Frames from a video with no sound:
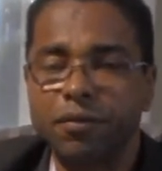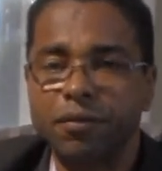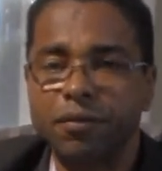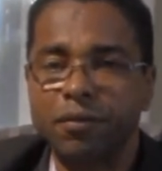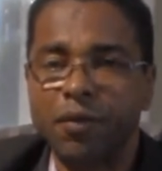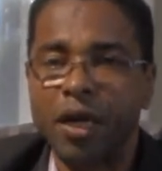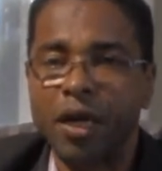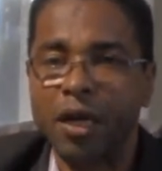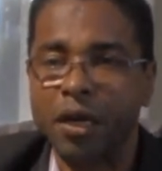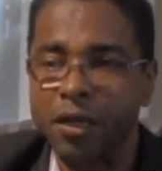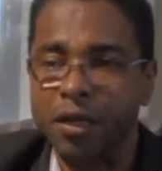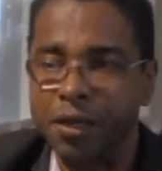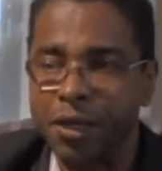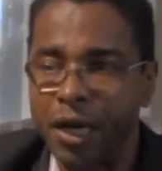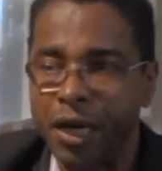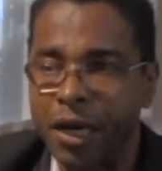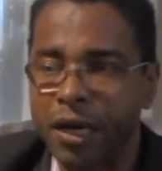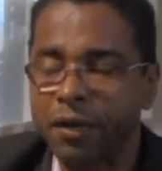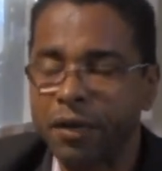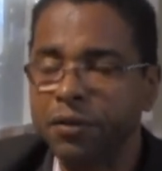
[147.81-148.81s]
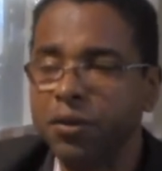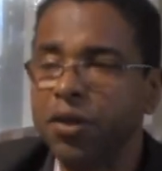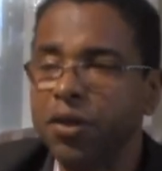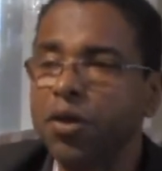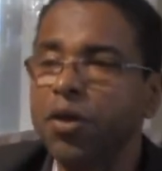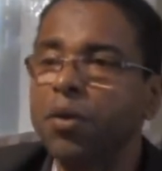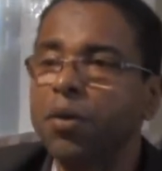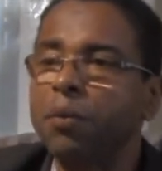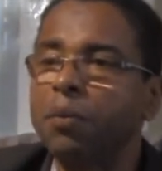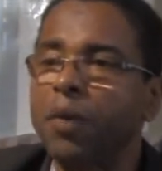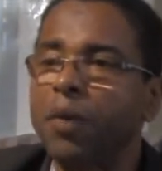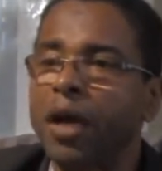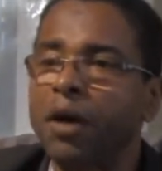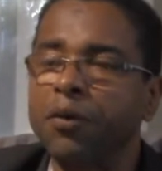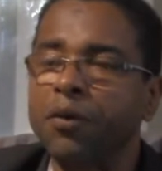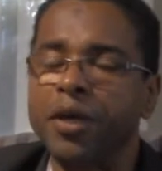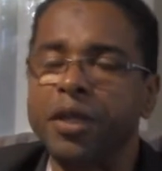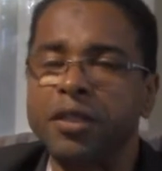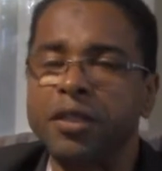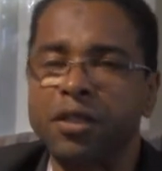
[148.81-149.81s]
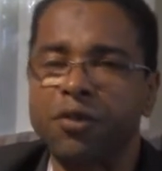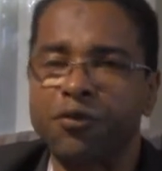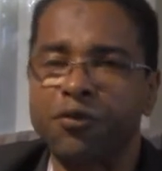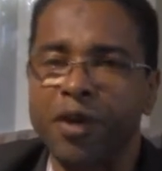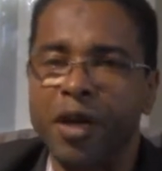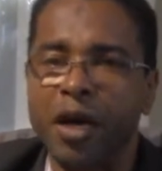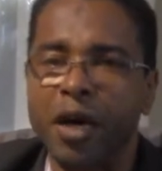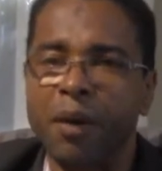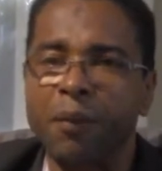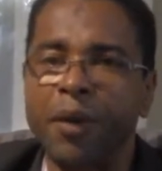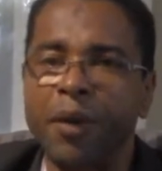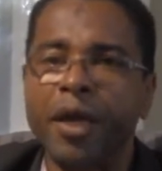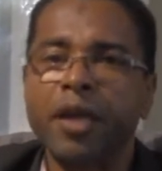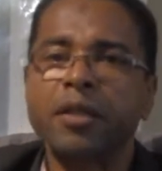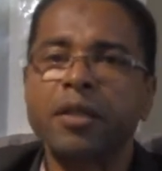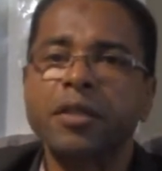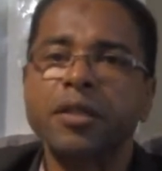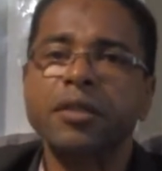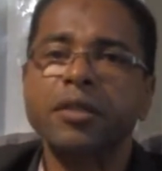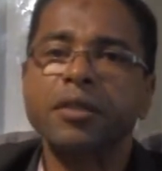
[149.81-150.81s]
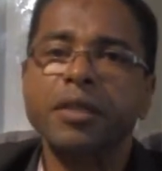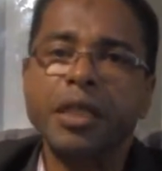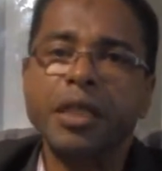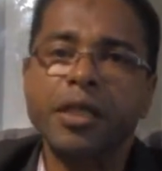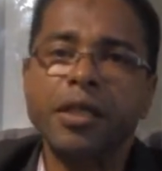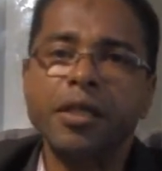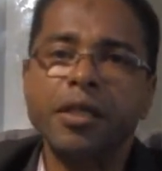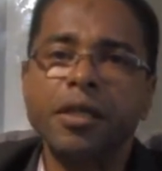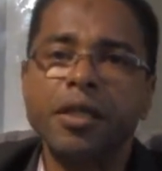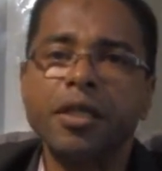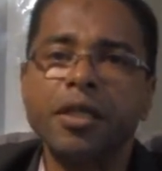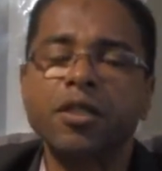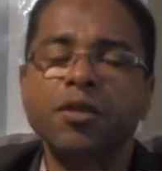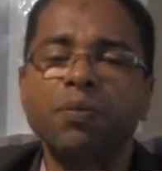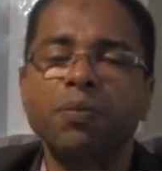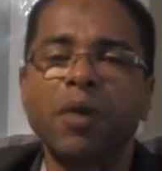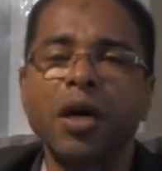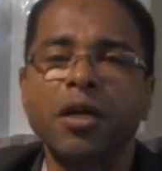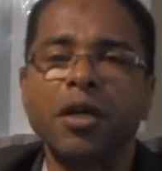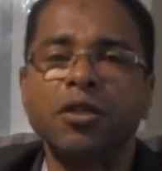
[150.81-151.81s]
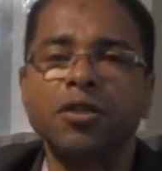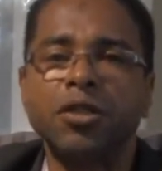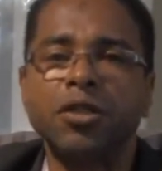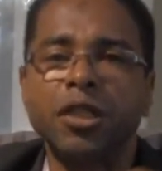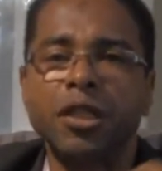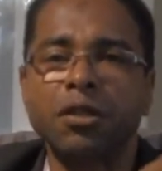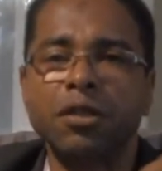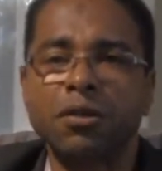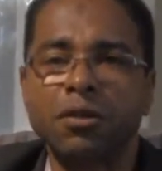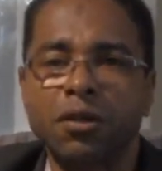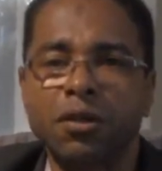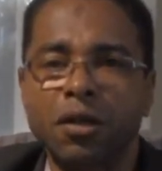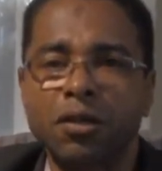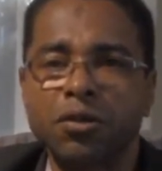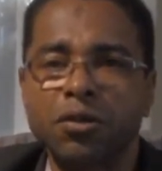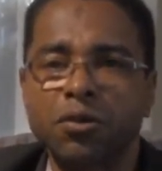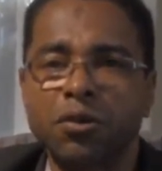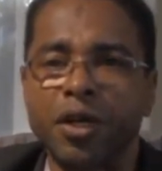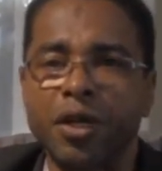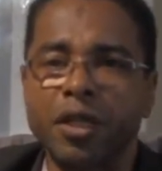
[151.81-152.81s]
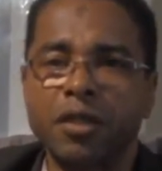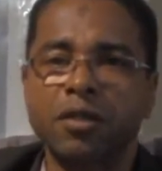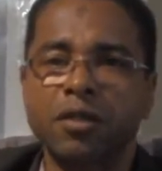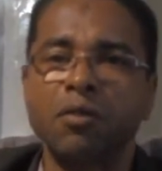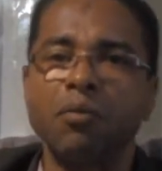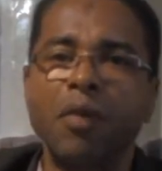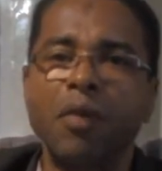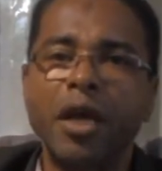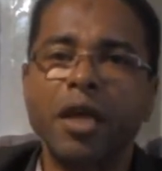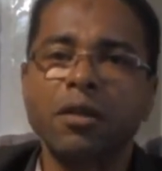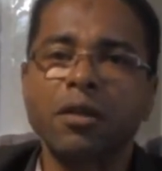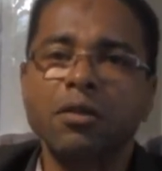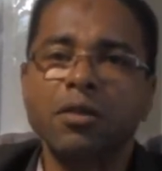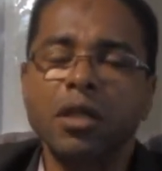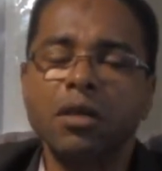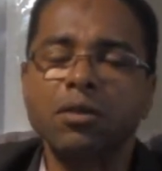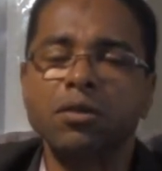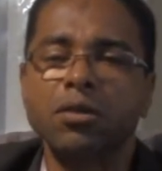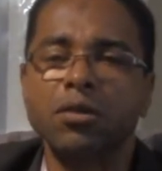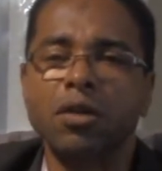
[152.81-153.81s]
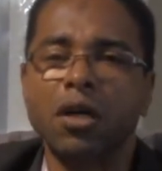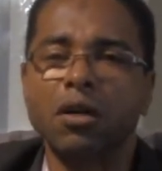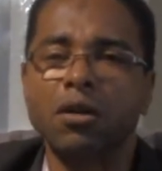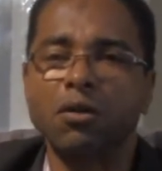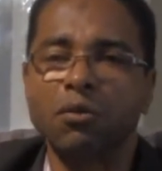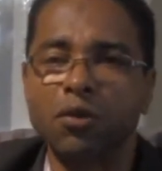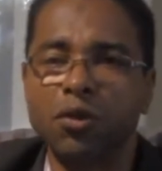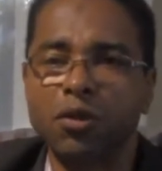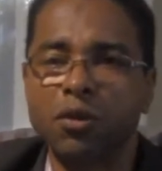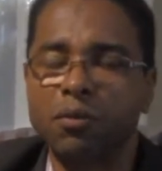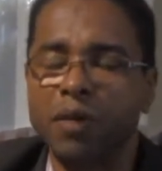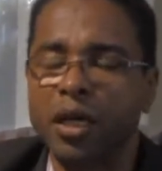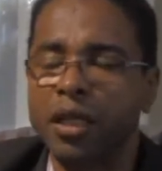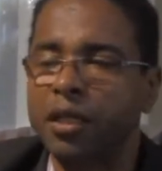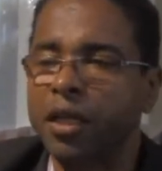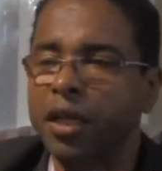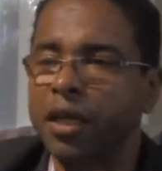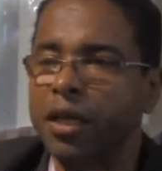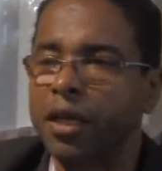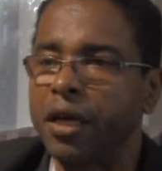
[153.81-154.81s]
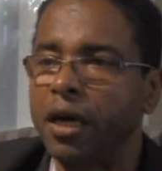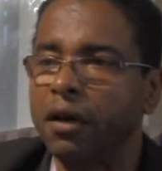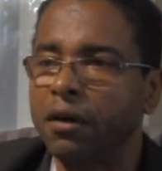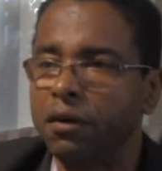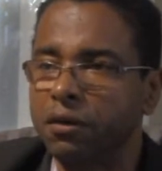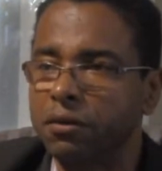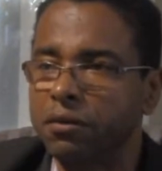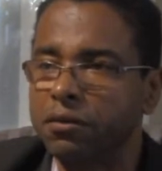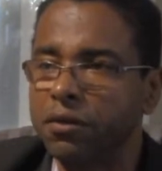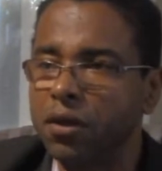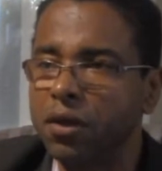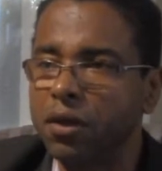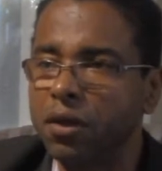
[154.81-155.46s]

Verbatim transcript: para criar, para conhecer ferramentas e expandir o nosso conhecimento não só no mundo material,